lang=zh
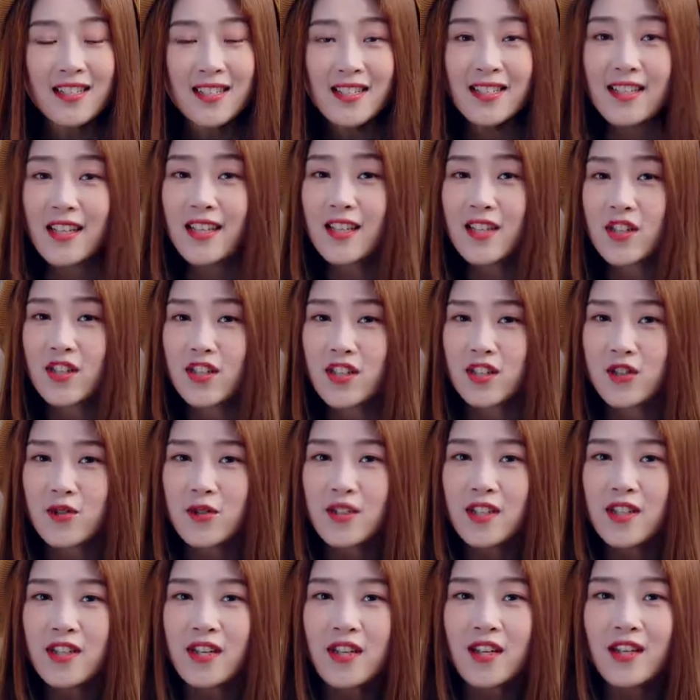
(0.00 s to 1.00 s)
今天的
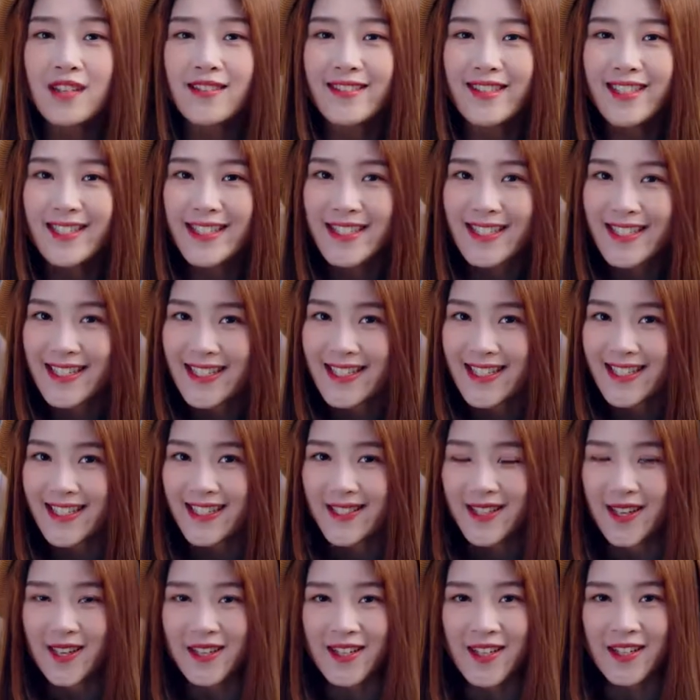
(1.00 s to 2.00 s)
实训课，晴
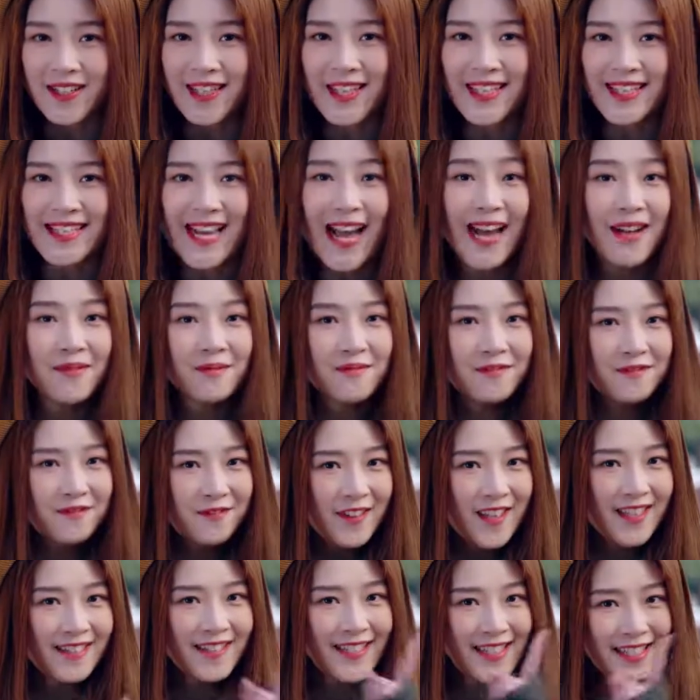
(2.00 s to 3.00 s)
子要教大家
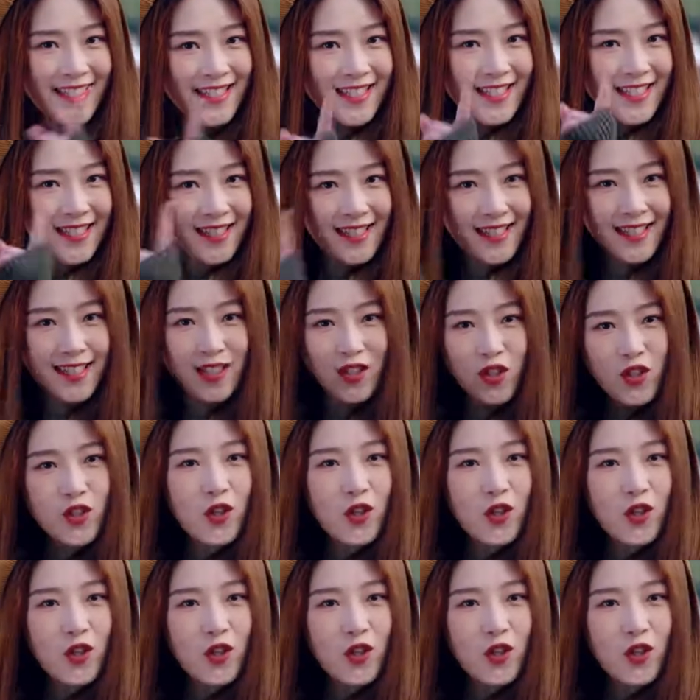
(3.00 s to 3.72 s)
奋起自